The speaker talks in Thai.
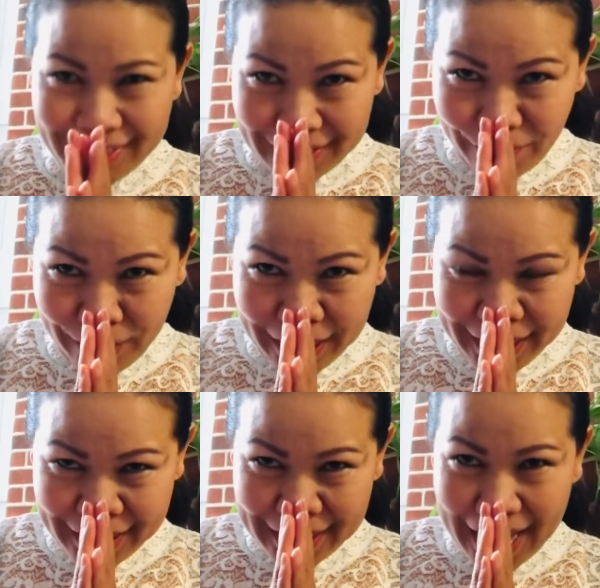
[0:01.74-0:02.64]
สวัส
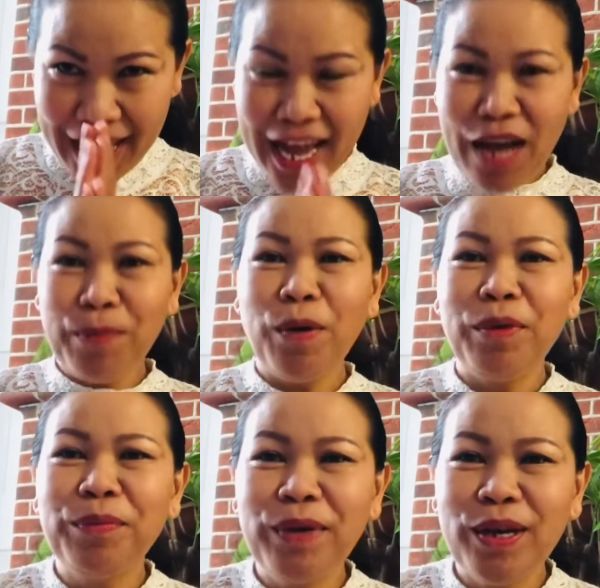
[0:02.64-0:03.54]
ดีจ้า พ่อ
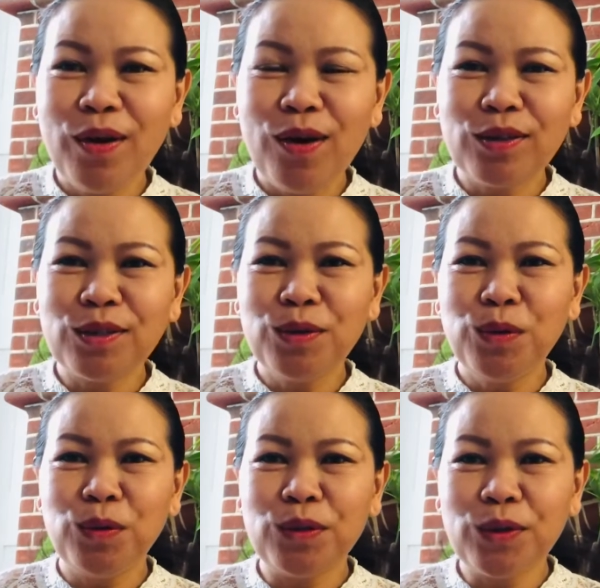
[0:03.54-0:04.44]
แม่พี่น้อง สุ
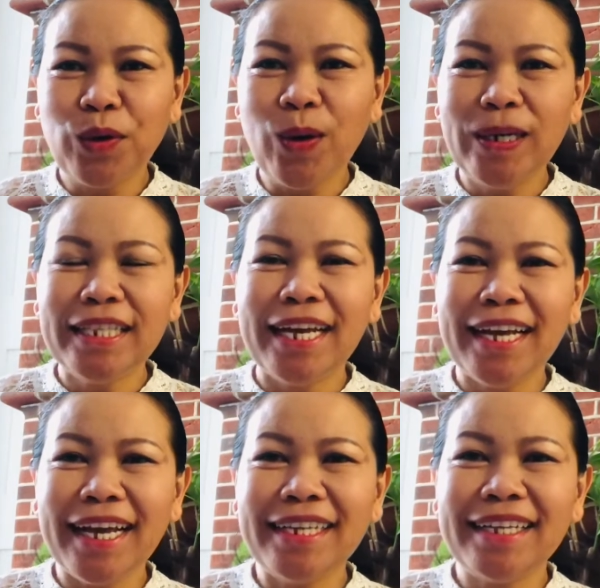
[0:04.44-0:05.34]
ขุสุขคนทั้ง
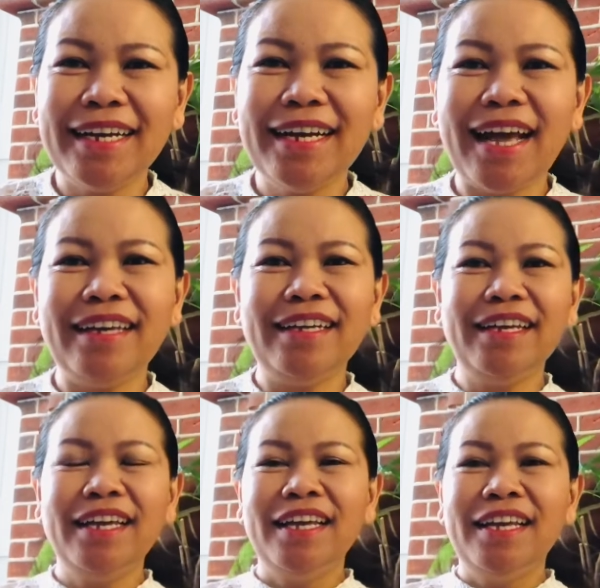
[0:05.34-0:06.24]
ไก่ทั้งไก่
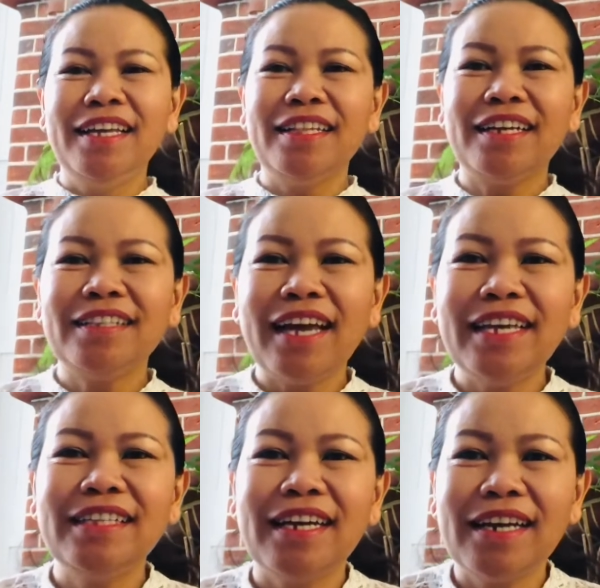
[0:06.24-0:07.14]
ทั้งไทย
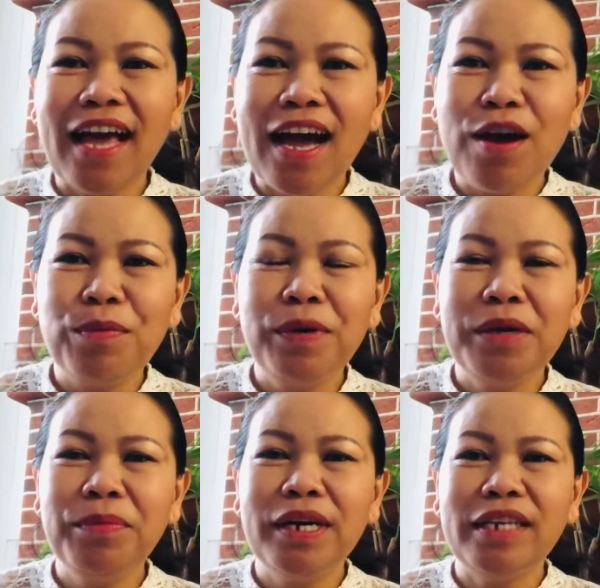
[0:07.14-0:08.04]
ทั้งลาวเพื่อน
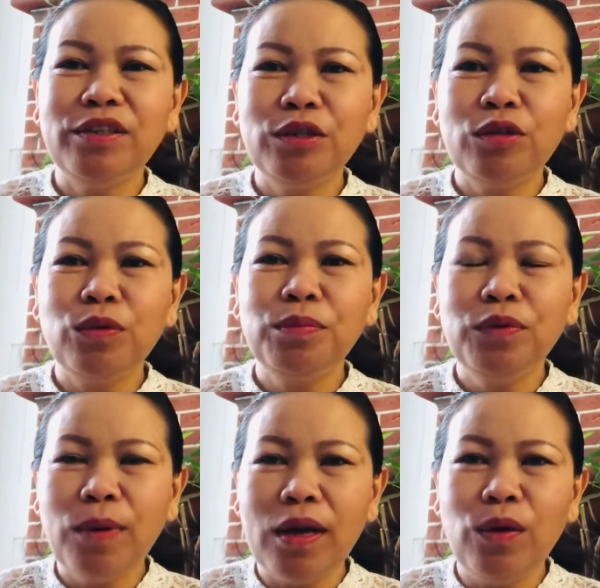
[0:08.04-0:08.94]
เพื่อนยูทูบ
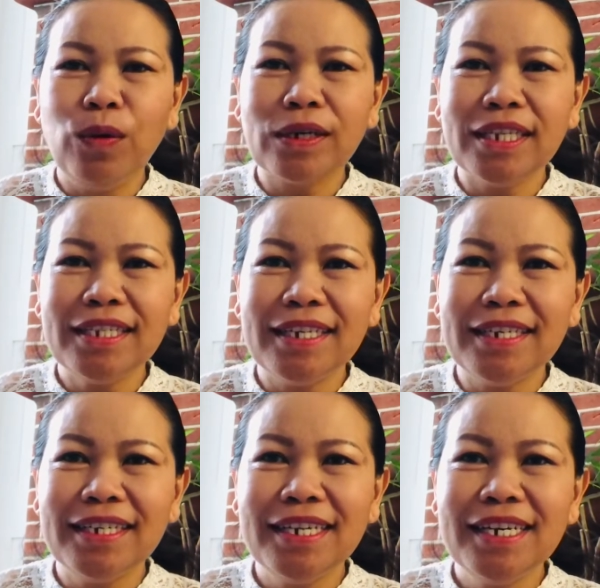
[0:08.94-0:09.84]
ทั่วโลกด้วยจ้า
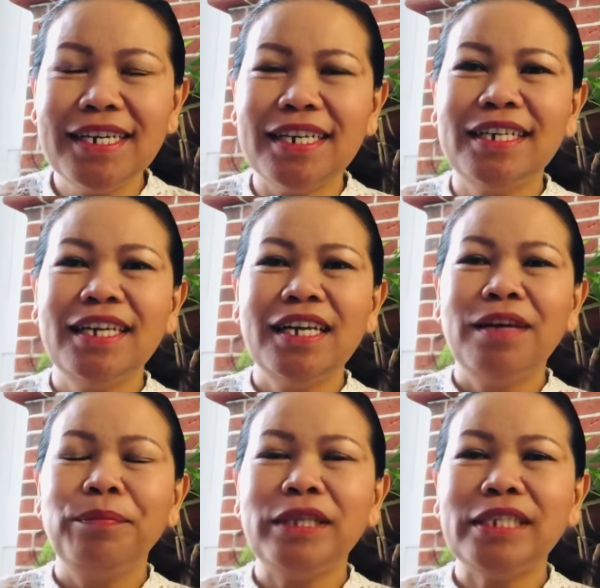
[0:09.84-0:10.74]
เด้อ
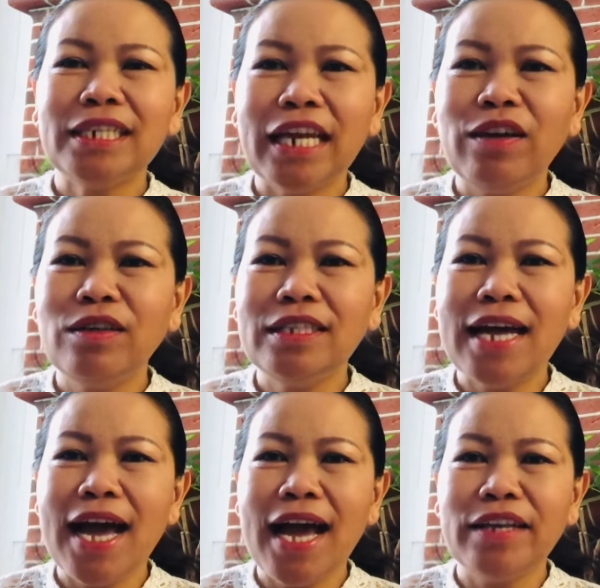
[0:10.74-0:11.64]
เป็นจังไหนเนาะ
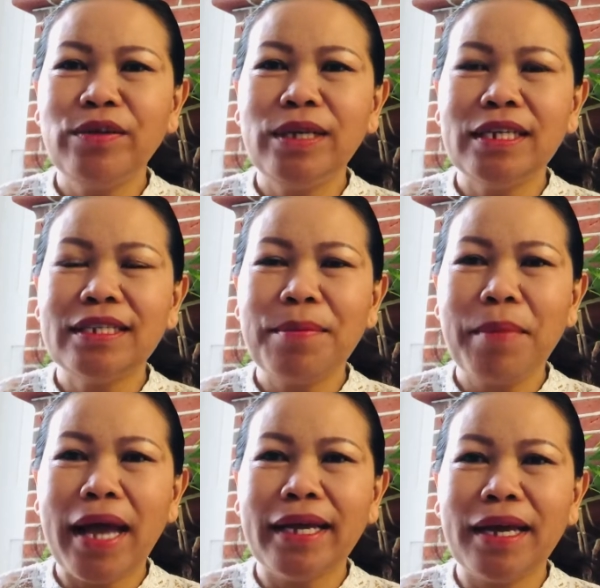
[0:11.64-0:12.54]
จ้าอยู่ดีส
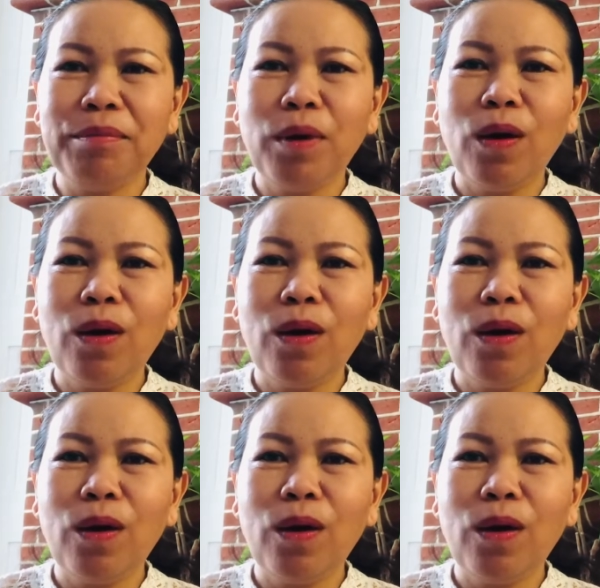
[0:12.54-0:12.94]
บายกันบ่